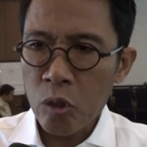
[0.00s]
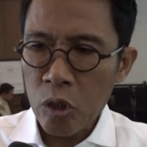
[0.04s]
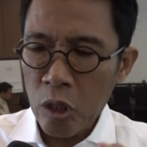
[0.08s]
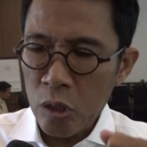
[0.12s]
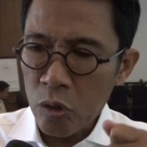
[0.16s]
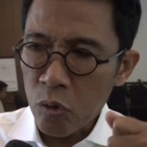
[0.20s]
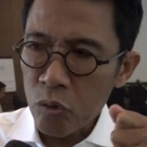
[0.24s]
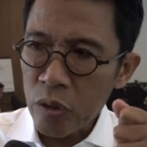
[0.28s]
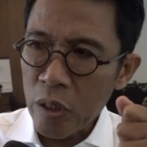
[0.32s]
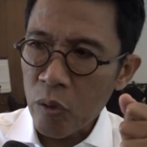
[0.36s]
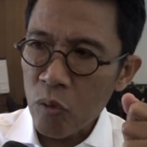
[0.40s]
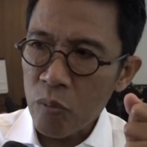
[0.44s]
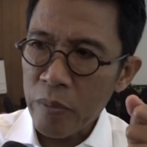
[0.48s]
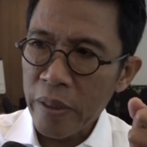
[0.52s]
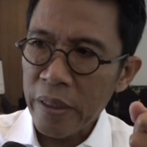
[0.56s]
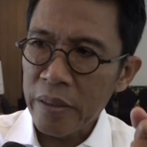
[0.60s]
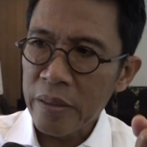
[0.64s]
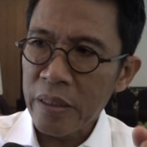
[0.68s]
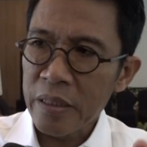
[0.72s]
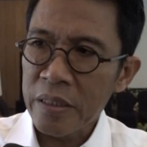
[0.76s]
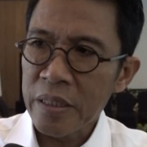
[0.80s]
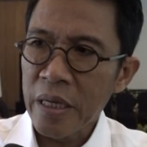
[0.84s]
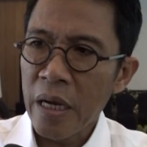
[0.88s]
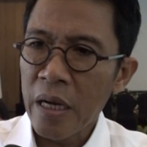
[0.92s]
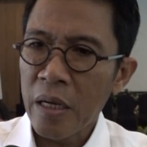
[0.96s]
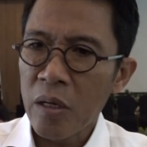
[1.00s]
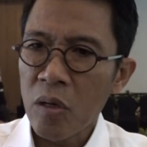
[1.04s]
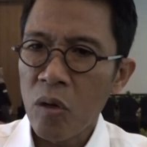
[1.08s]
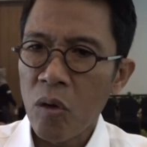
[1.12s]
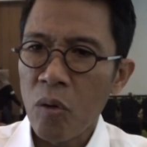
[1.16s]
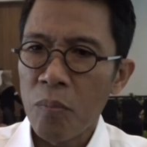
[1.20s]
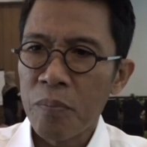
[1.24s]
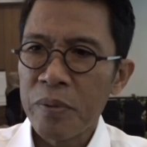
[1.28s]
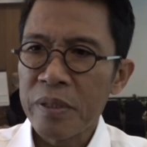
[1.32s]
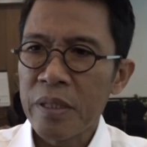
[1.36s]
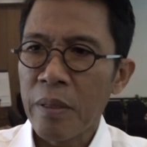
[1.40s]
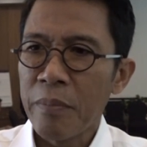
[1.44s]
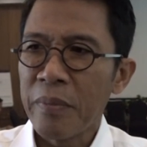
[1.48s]
tentunya rumah yang
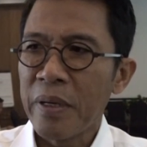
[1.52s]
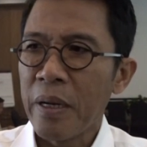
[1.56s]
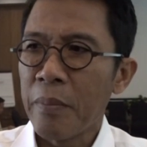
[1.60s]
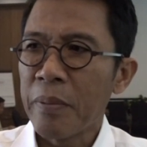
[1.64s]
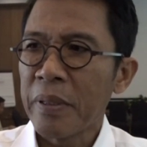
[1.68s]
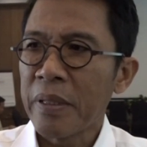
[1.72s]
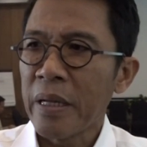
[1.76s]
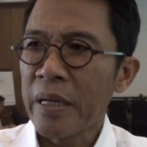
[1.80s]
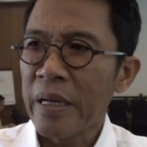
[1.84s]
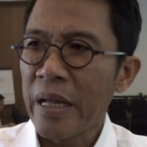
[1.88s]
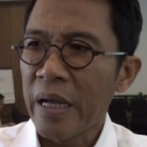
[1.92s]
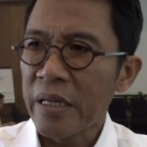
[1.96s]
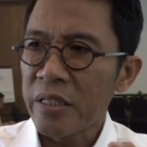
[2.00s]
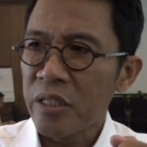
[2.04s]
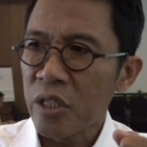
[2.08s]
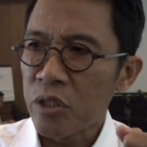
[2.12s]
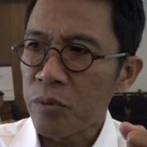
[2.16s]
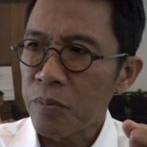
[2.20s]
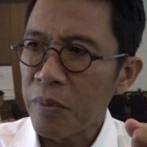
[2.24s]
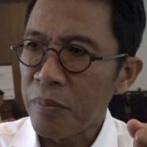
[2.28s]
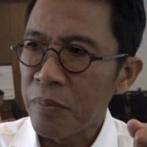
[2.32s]
terjangkau, bisa mendapatkan akses